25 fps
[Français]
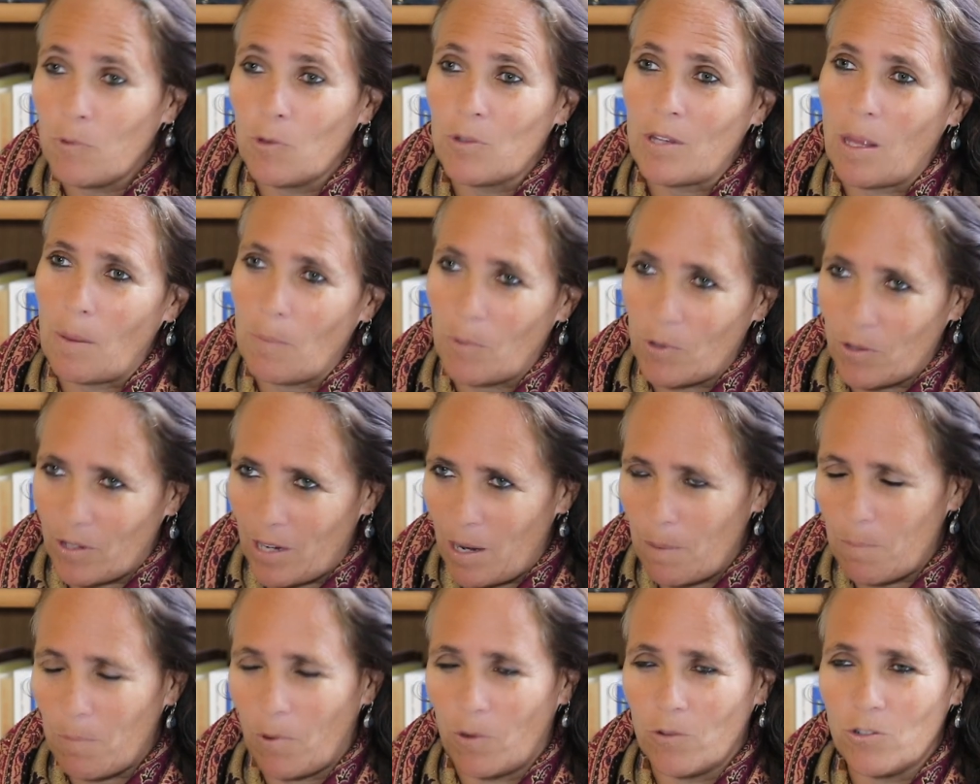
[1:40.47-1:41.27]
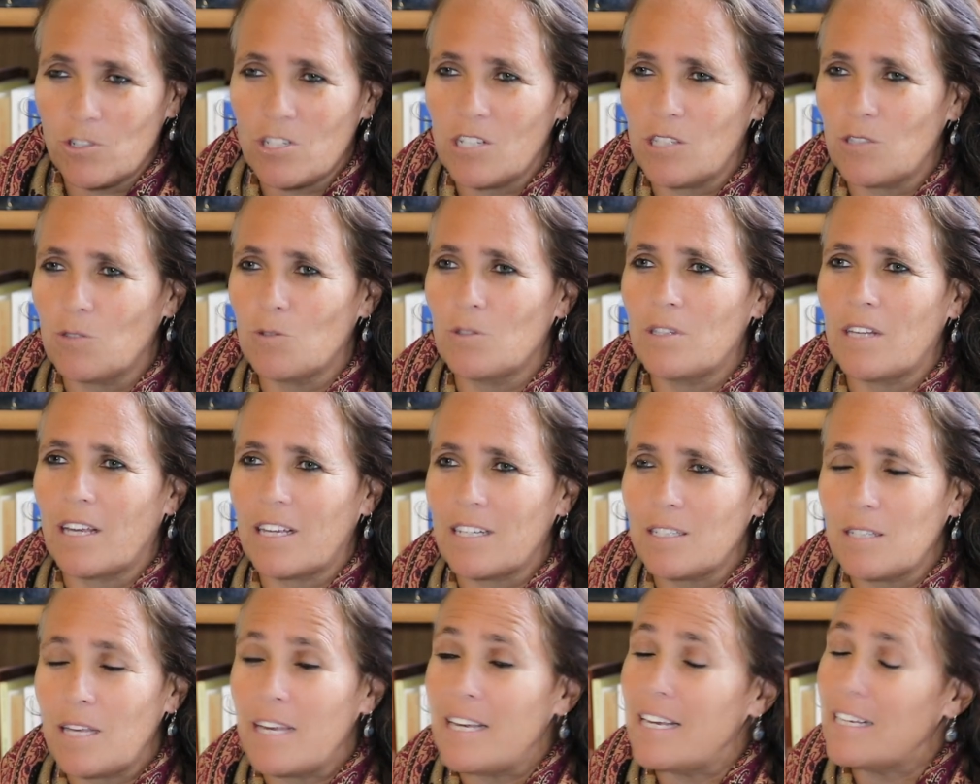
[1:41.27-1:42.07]
notamment dans la branche
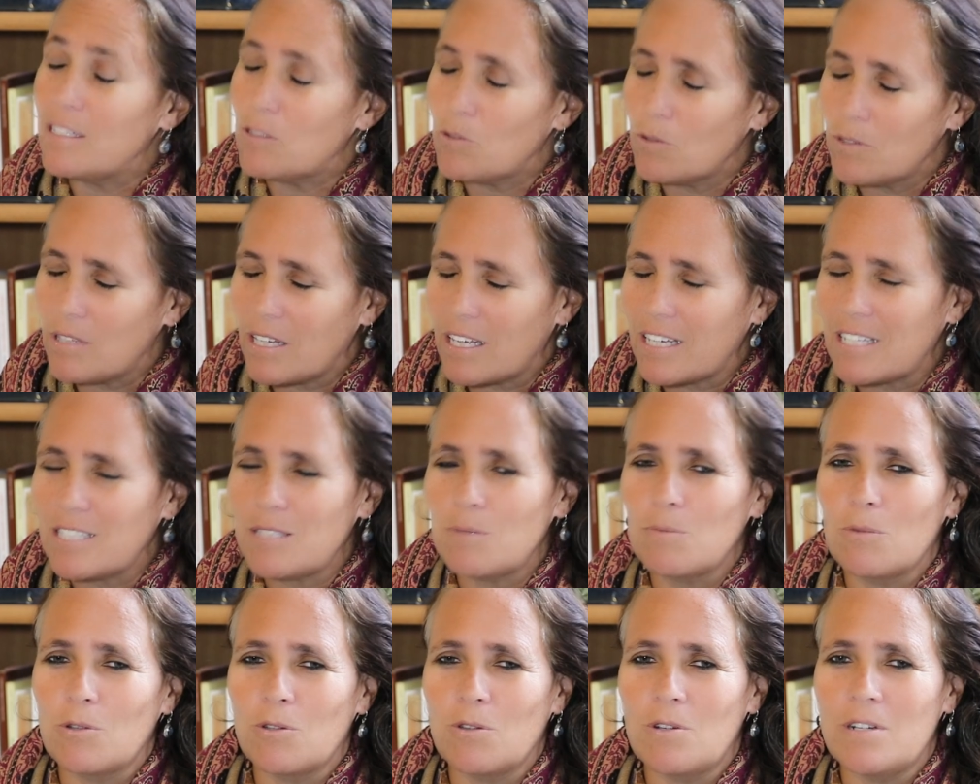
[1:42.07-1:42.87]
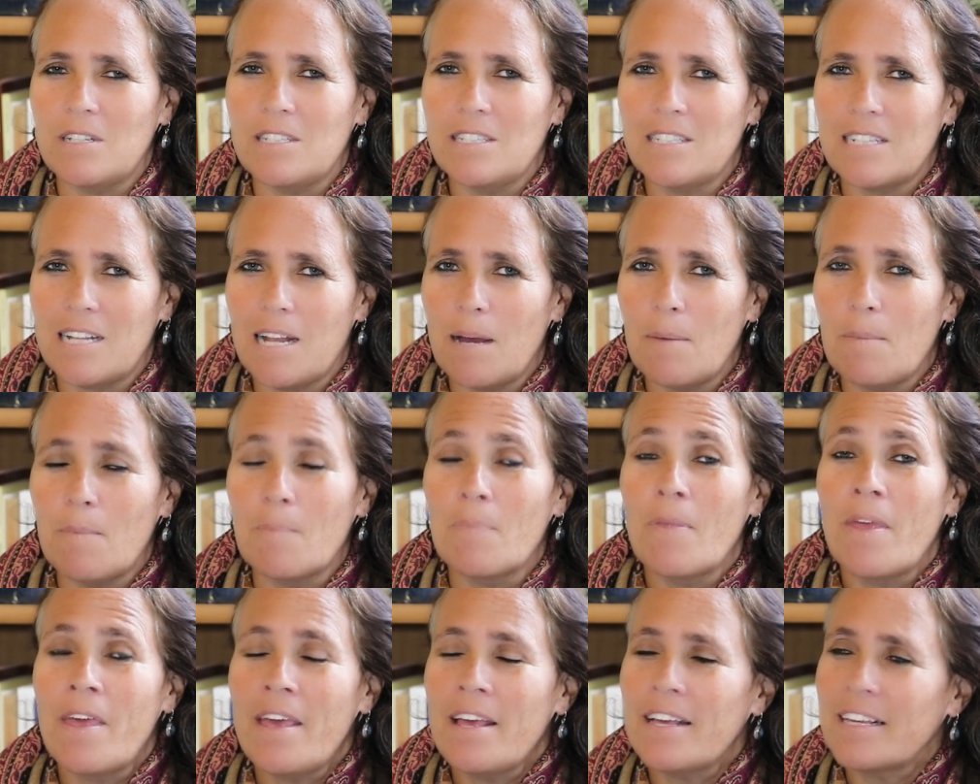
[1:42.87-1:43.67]
ésotérisme de l'islam